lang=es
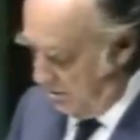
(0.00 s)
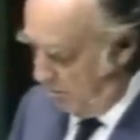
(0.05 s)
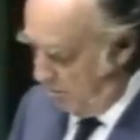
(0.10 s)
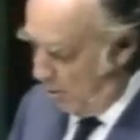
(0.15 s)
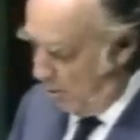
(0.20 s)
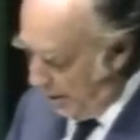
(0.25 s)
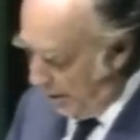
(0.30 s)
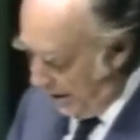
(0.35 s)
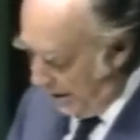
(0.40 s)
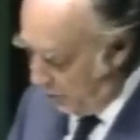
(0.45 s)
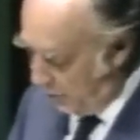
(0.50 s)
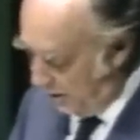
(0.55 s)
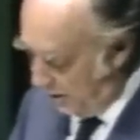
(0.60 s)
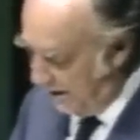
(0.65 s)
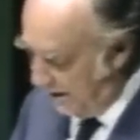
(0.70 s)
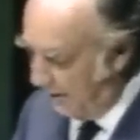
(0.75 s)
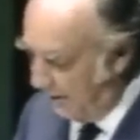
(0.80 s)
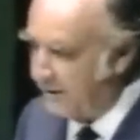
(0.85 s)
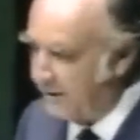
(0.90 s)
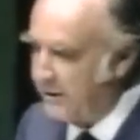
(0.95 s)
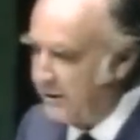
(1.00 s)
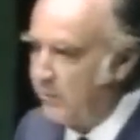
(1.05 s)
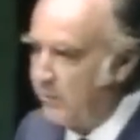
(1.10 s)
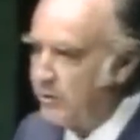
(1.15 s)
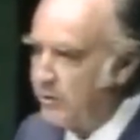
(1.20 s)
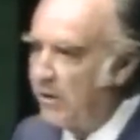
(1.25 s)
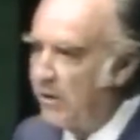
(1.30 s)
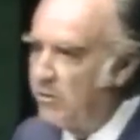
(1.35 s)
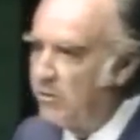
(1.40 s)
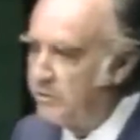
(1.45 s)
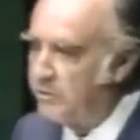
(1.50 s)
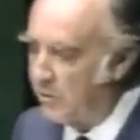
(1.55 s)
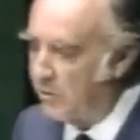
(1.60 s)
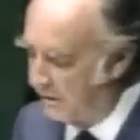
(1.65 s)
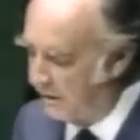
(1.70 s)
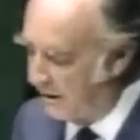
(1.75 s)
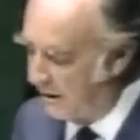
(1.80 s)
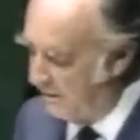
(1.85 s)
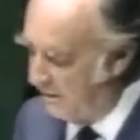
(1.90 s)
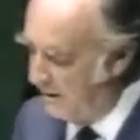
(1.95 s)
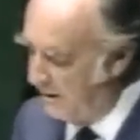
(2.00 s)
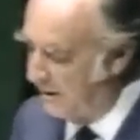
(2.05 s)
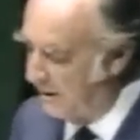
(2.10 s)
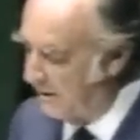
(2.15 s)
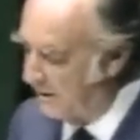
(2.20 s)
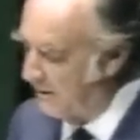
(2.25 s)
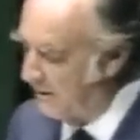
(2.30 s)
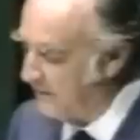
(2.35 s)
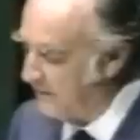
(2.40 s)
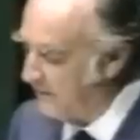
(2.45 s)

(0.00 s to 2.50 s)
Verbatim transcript: Por eso establecimos el control de divisas.